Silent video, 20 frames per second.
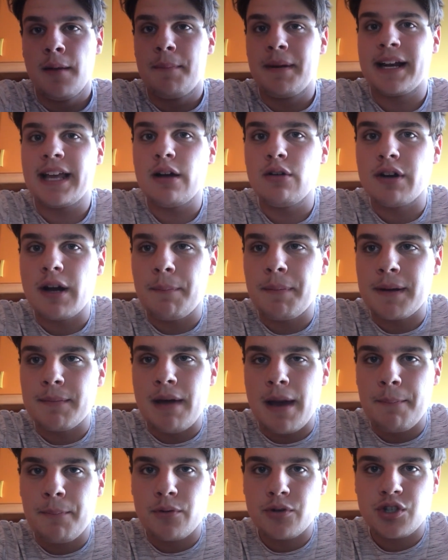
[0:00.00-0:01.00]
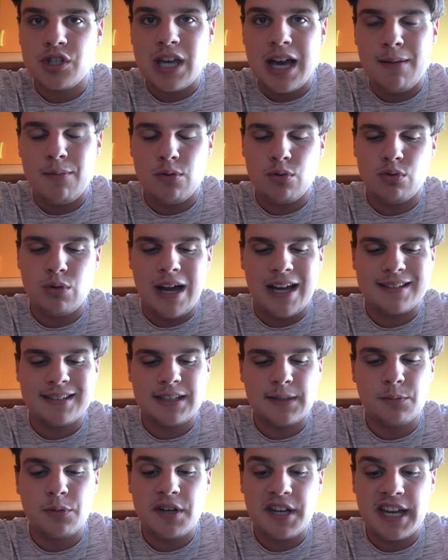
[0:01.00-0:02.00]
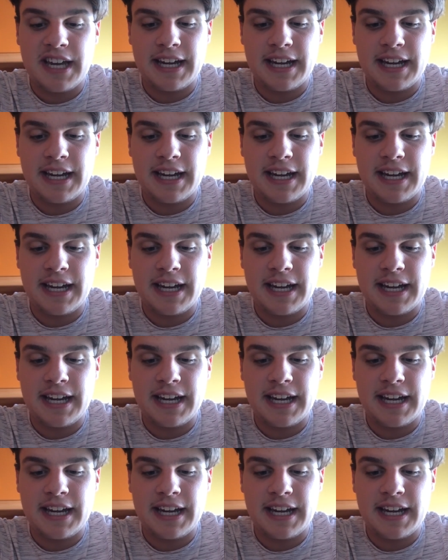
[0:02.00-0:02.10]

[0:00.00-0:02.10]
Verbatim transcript: Perché ora per me possiamo un attimo